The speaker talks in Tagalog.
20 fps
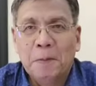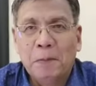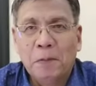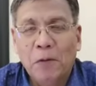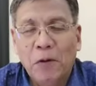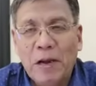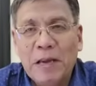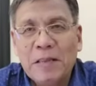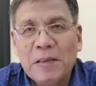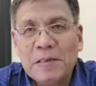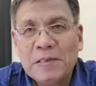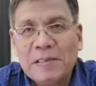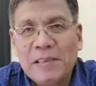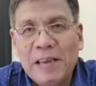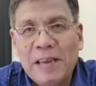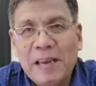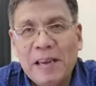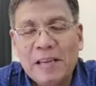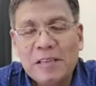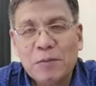Buenos
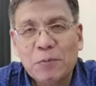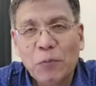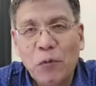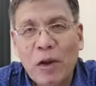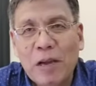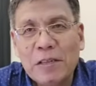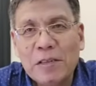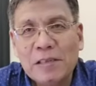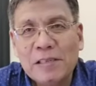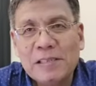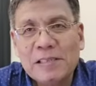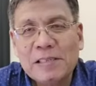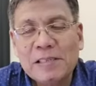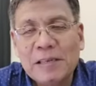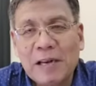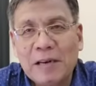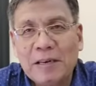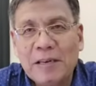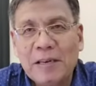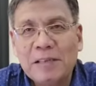dias, buenos
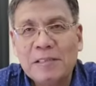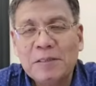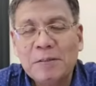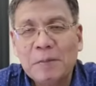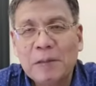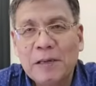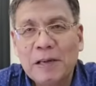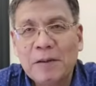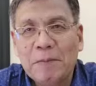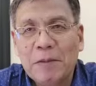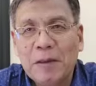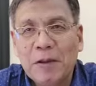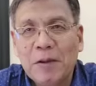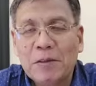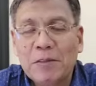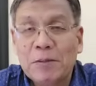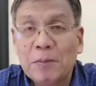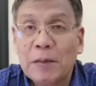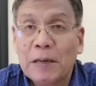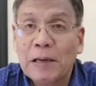tardes mga
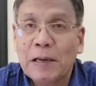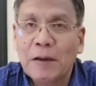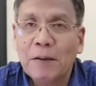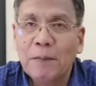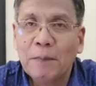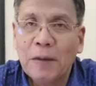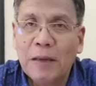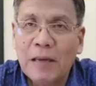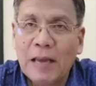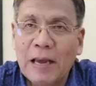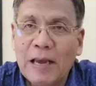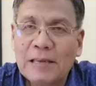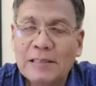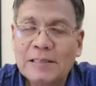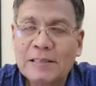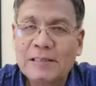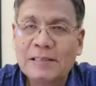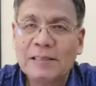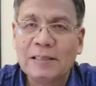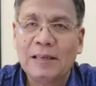amigos, mga
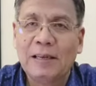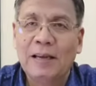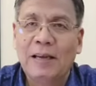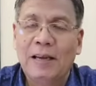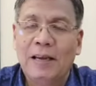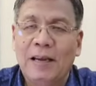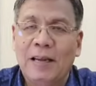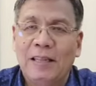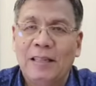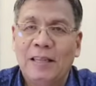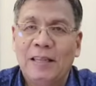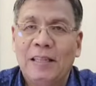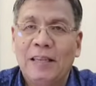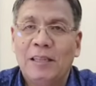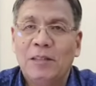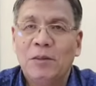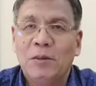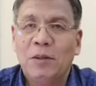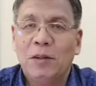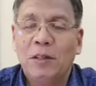amigas.
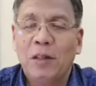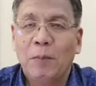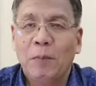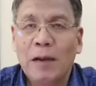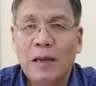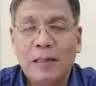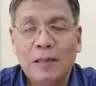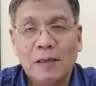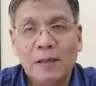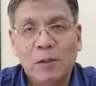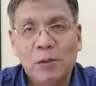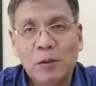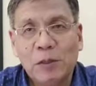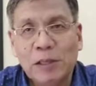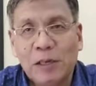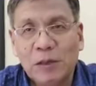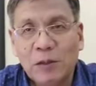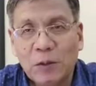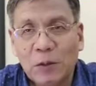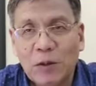Andito na naman ang
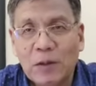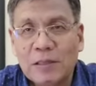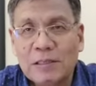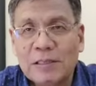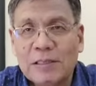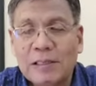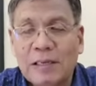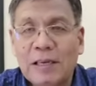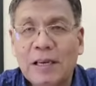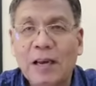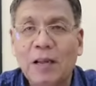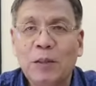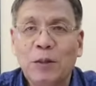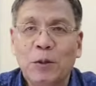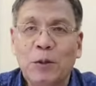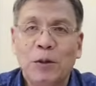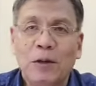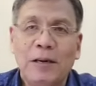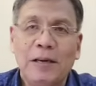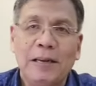inyong lingkod, si
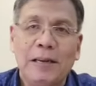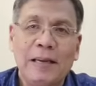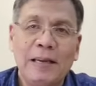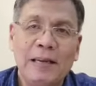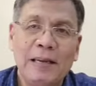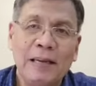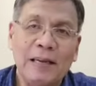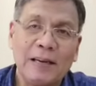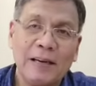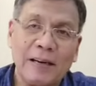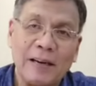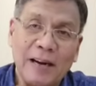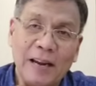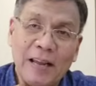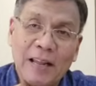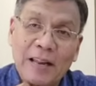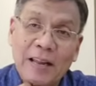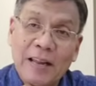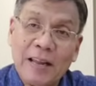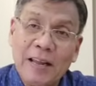Attorney
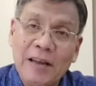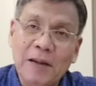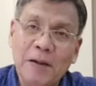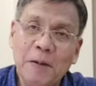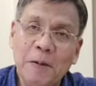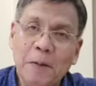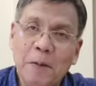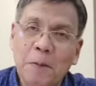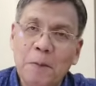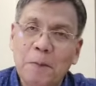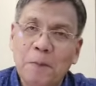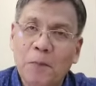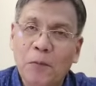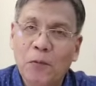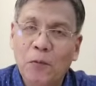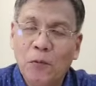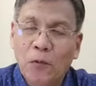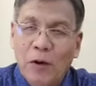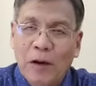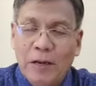Rene
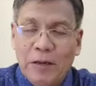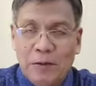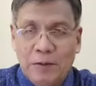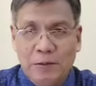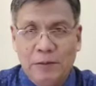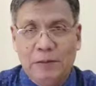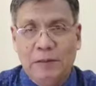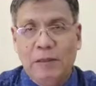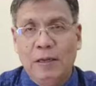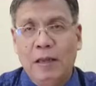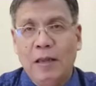Bueno.